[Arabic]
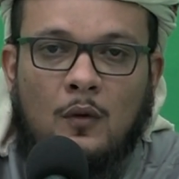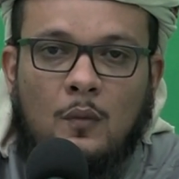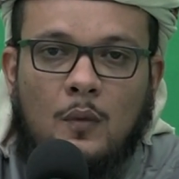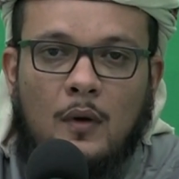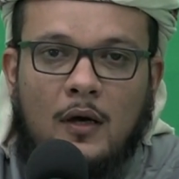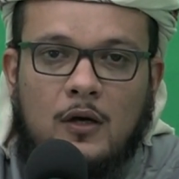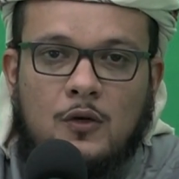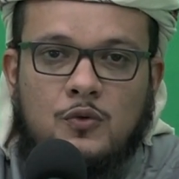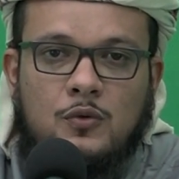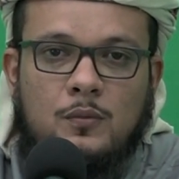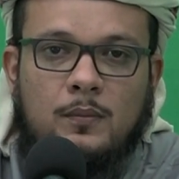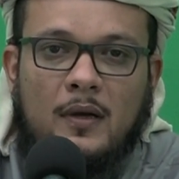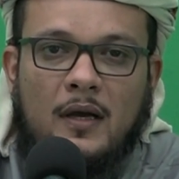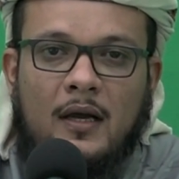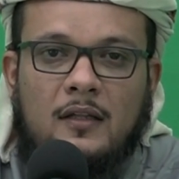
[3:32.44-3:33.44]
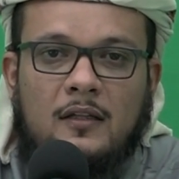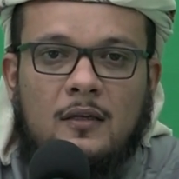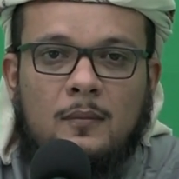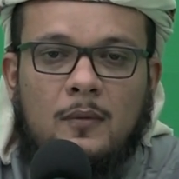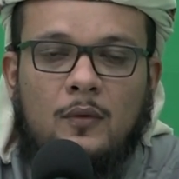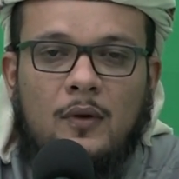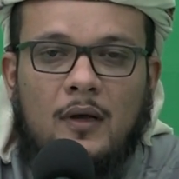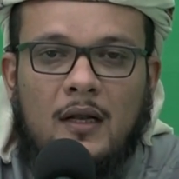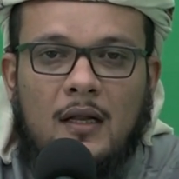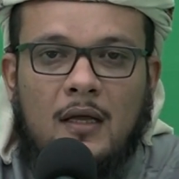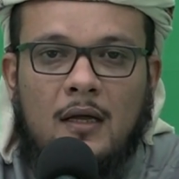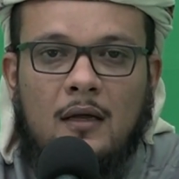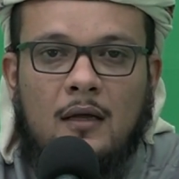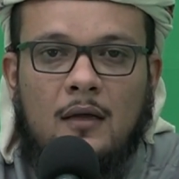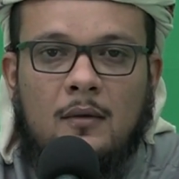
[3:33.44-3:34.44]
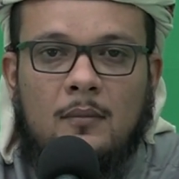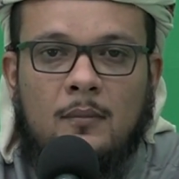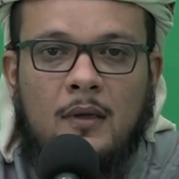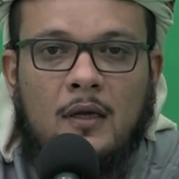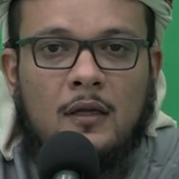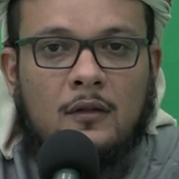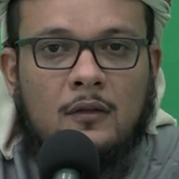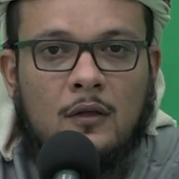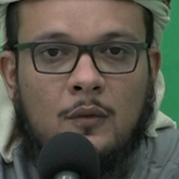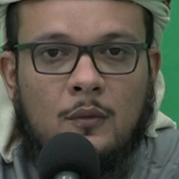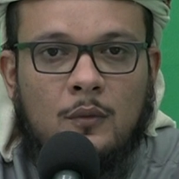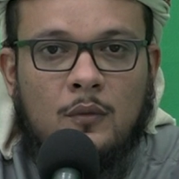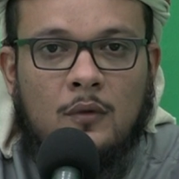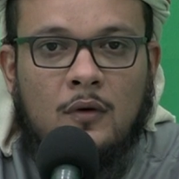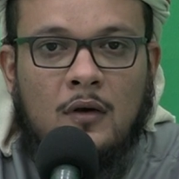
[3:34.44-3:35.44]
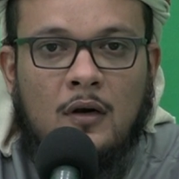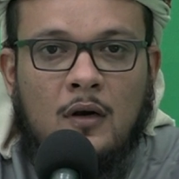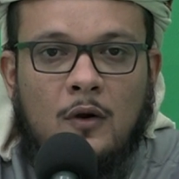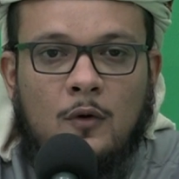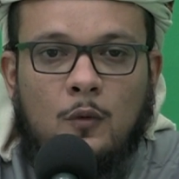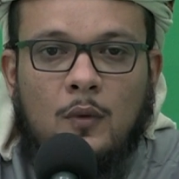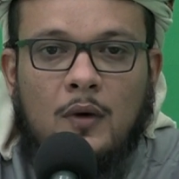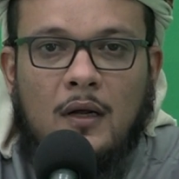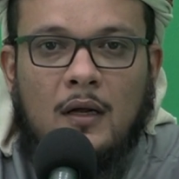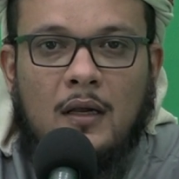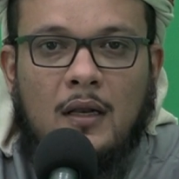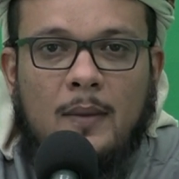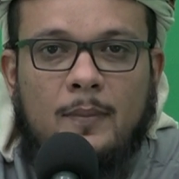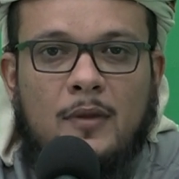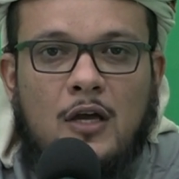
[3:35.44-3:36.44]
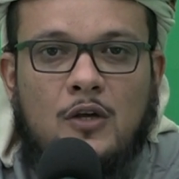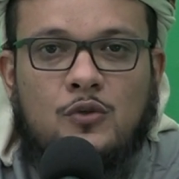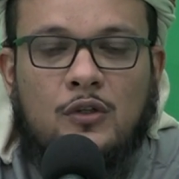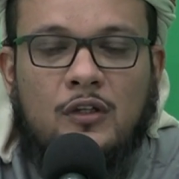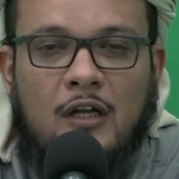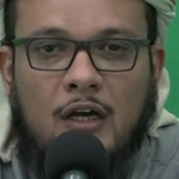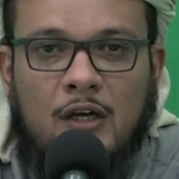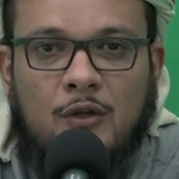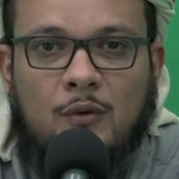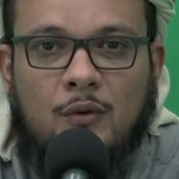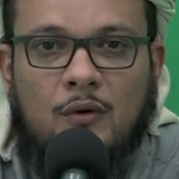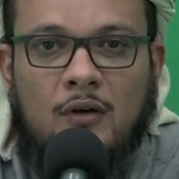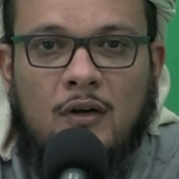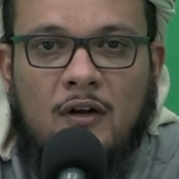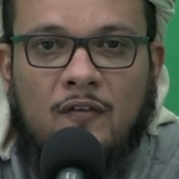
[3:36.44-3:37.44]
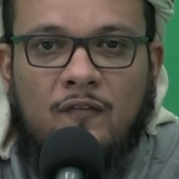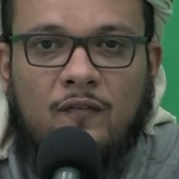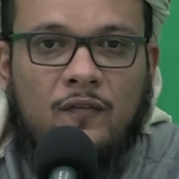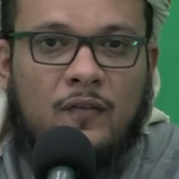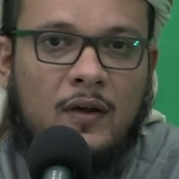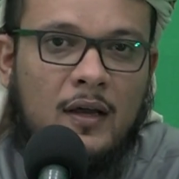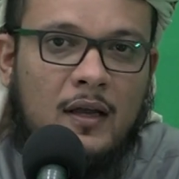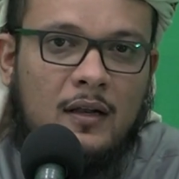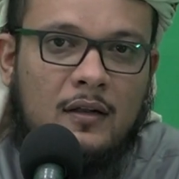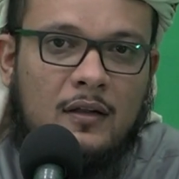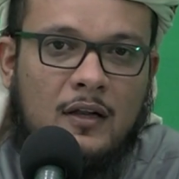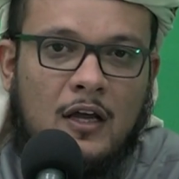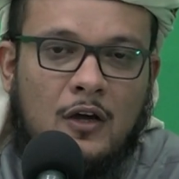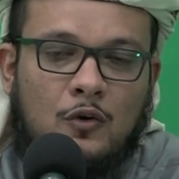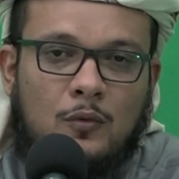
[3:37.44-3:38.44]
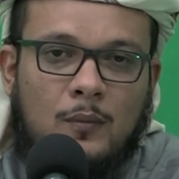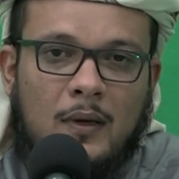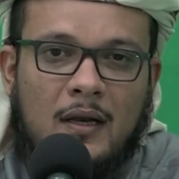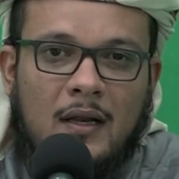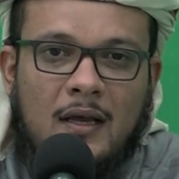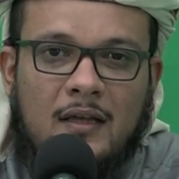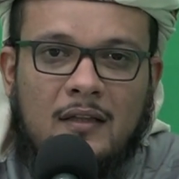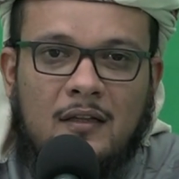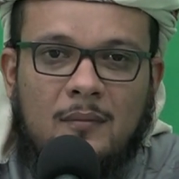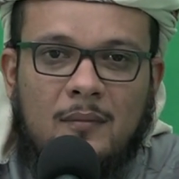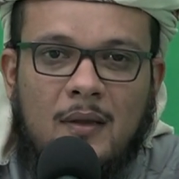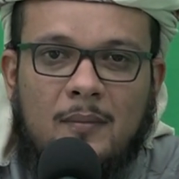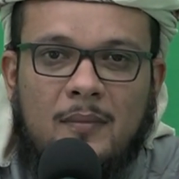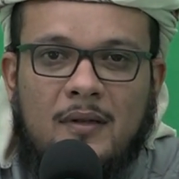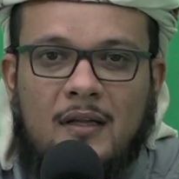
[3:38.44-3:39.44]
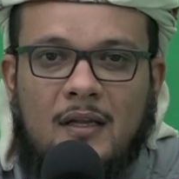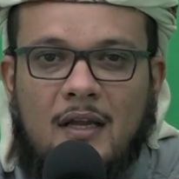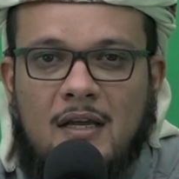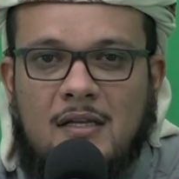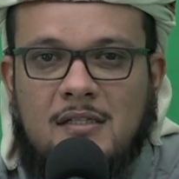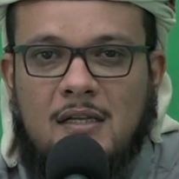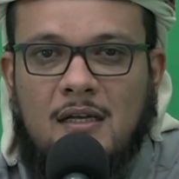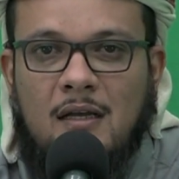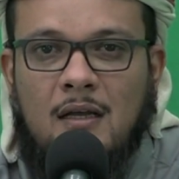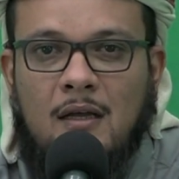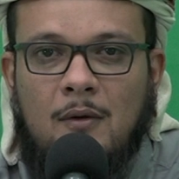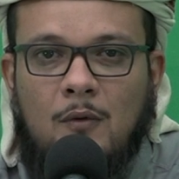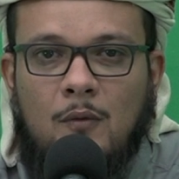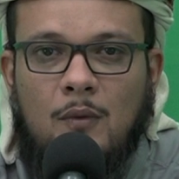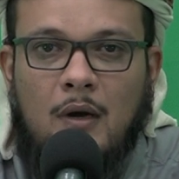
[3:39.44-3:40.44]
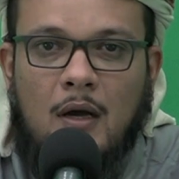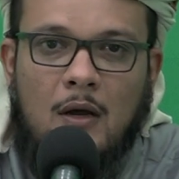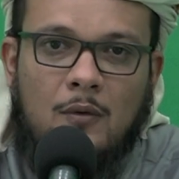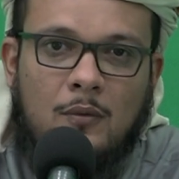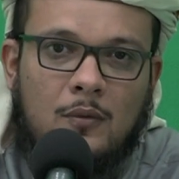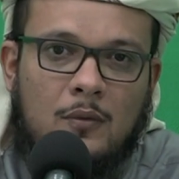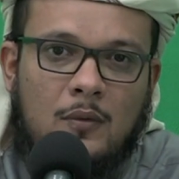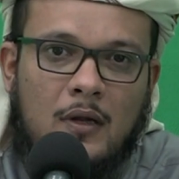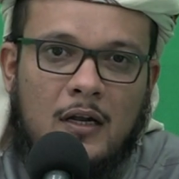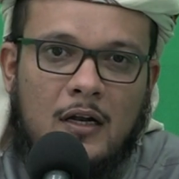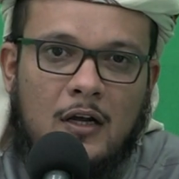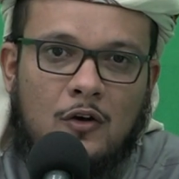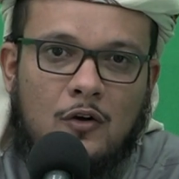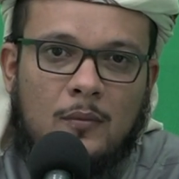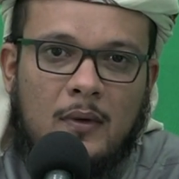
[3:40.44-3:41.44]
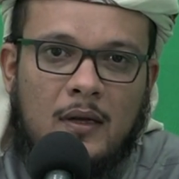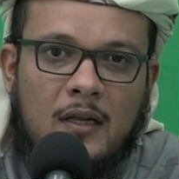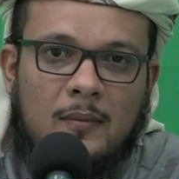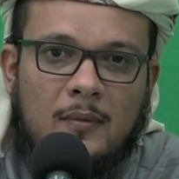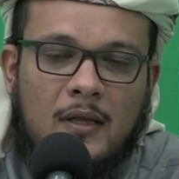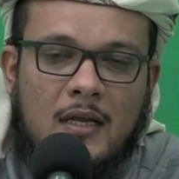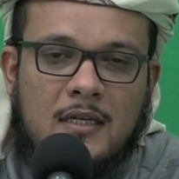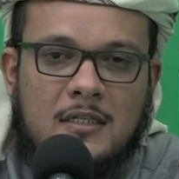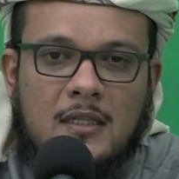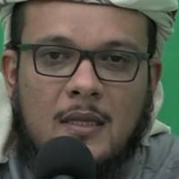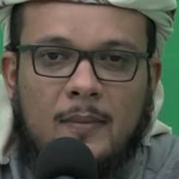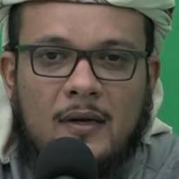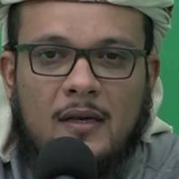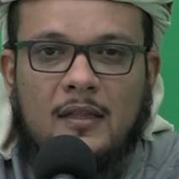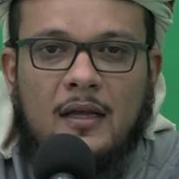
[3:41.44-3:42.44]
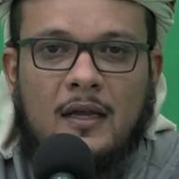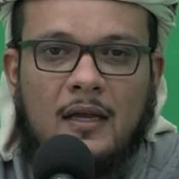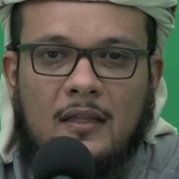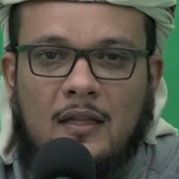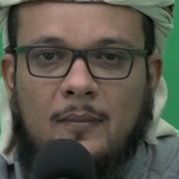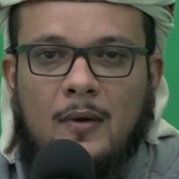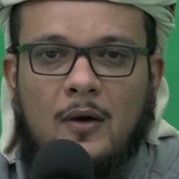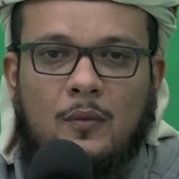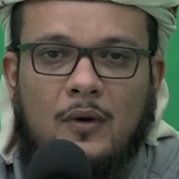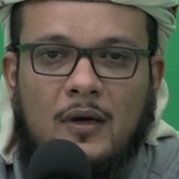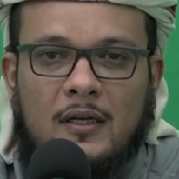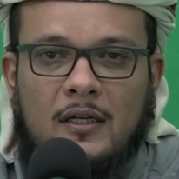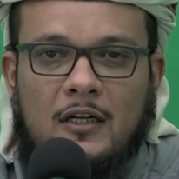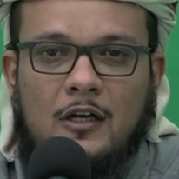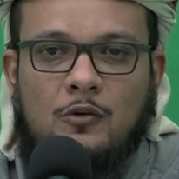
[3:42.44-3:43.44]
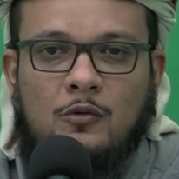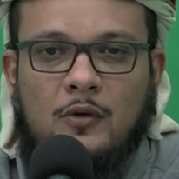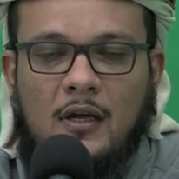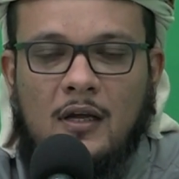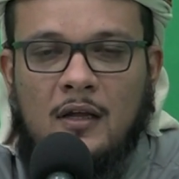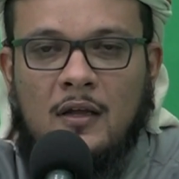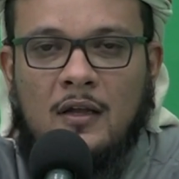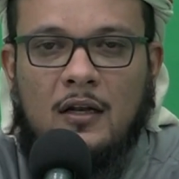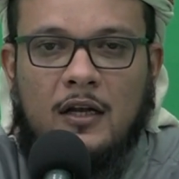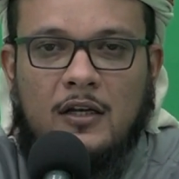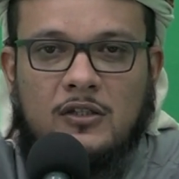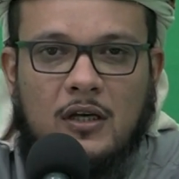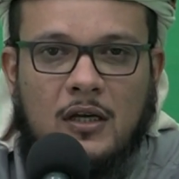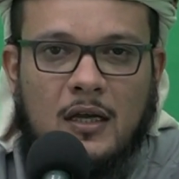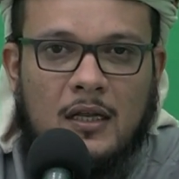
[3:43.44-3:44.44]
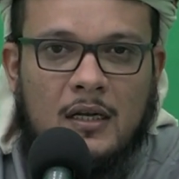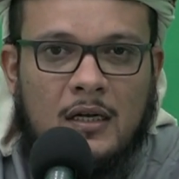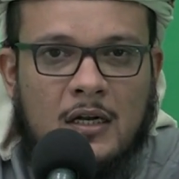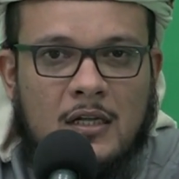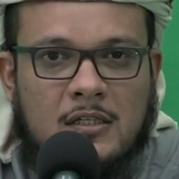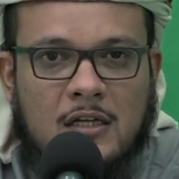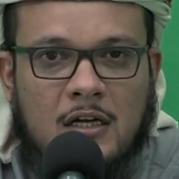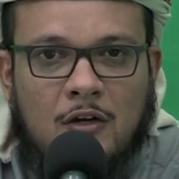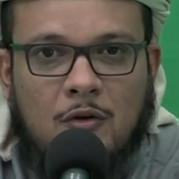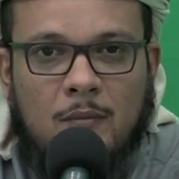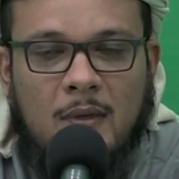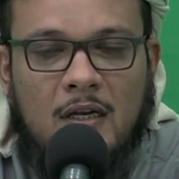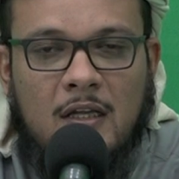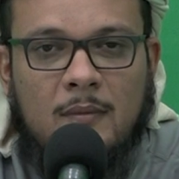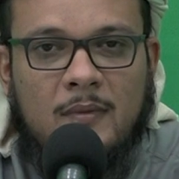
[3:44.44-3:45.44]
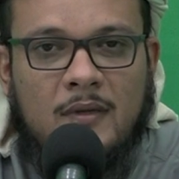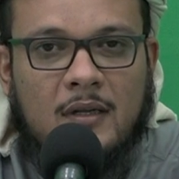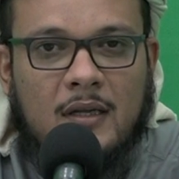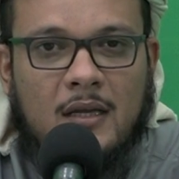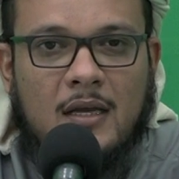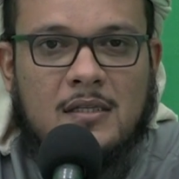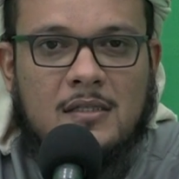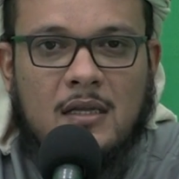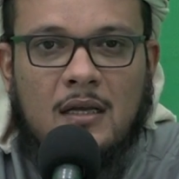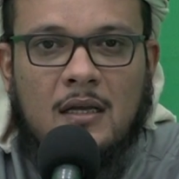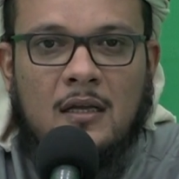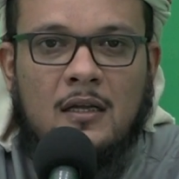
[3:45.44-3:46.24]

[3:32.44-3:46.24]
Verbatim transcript: وصب هذا البول على ماء طهور ولم يحصل تغير فهل نحكم على هذا الماء بالنجاسة أو لا نحكم عليه بالنجاسة طبعا إذا كان الماء قليلا هنا لا شك أننا سنحكم عليه بالنجاسة